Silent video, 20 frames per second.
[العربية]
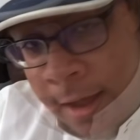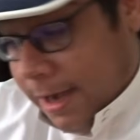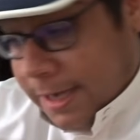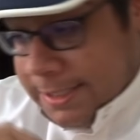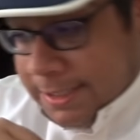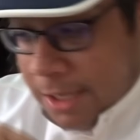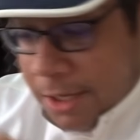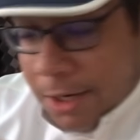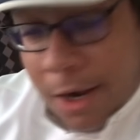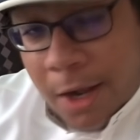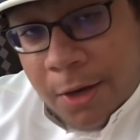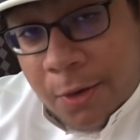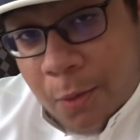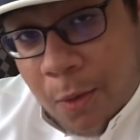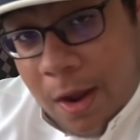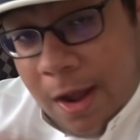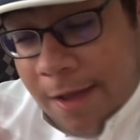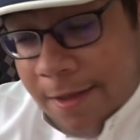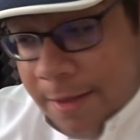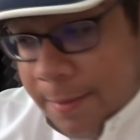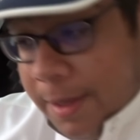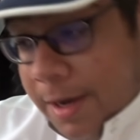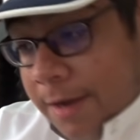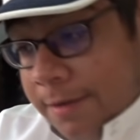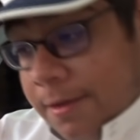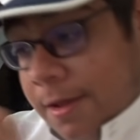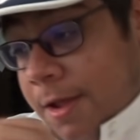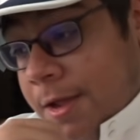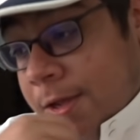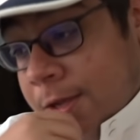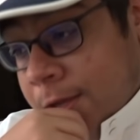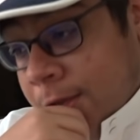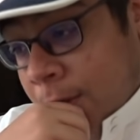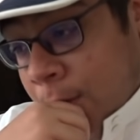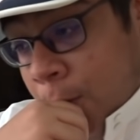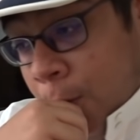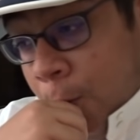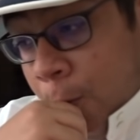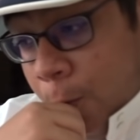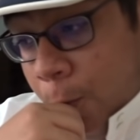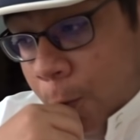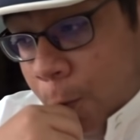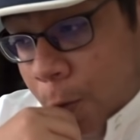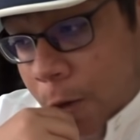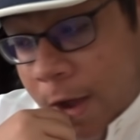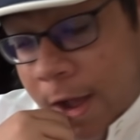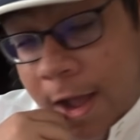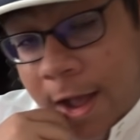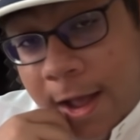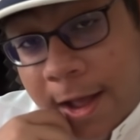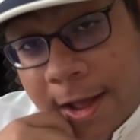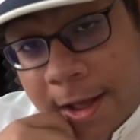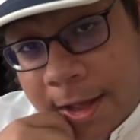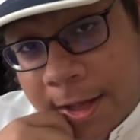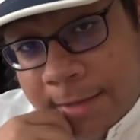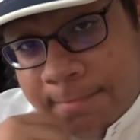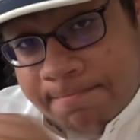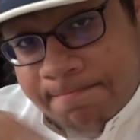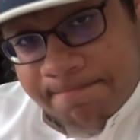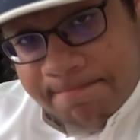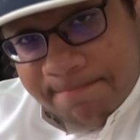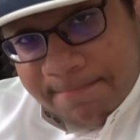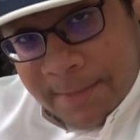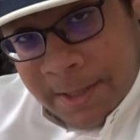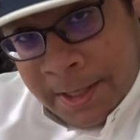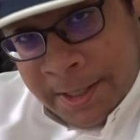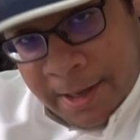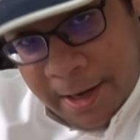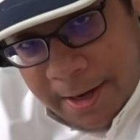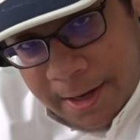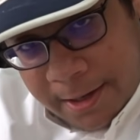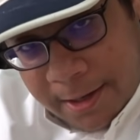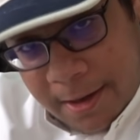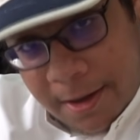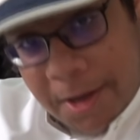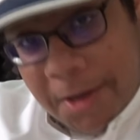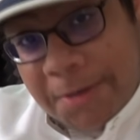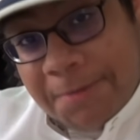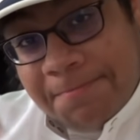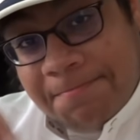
حسنا وهذا ما لدي والى اللقاء